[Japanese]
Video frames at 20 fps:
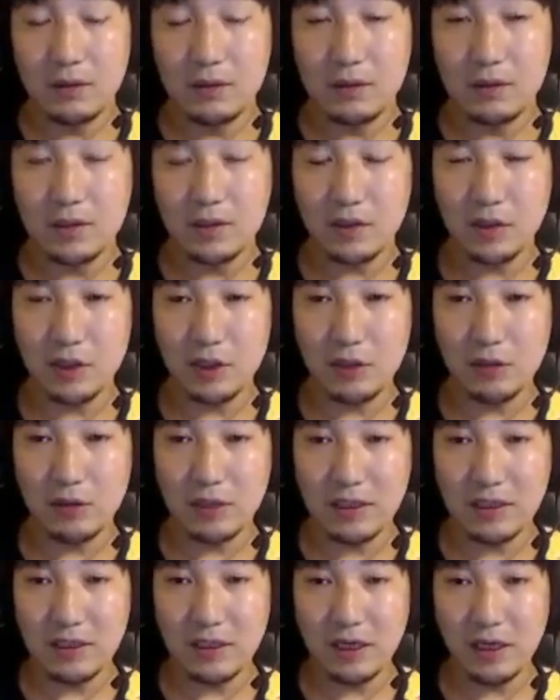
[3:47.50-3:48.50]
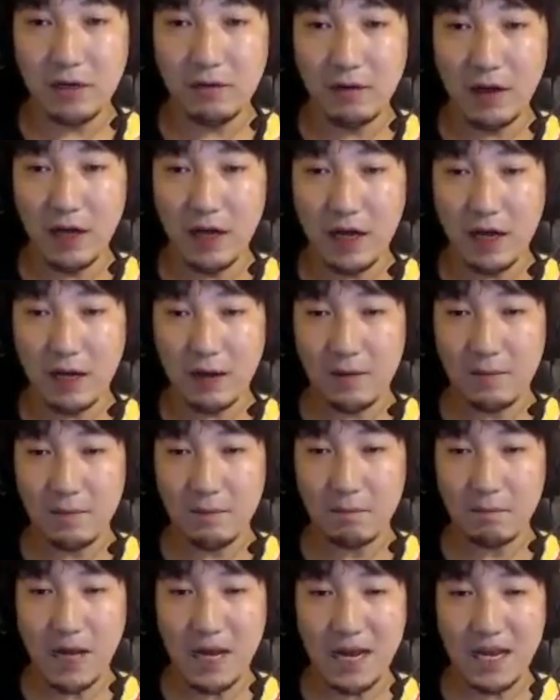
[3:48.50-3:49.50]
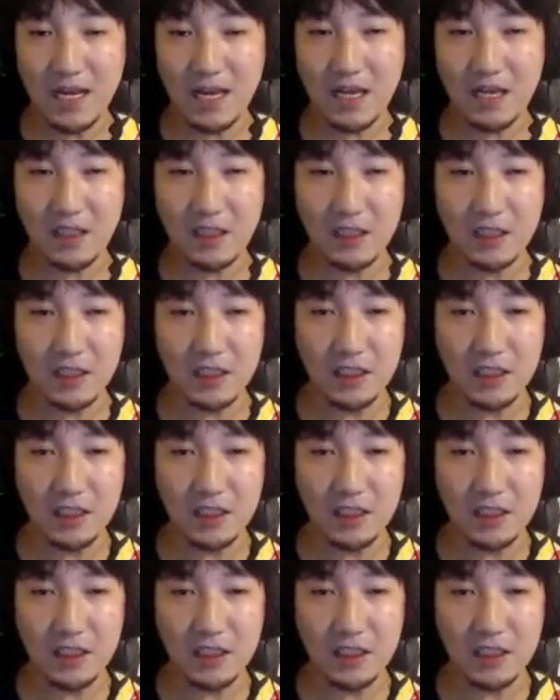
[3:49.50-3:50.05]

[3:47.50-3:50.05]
次の段階は、前に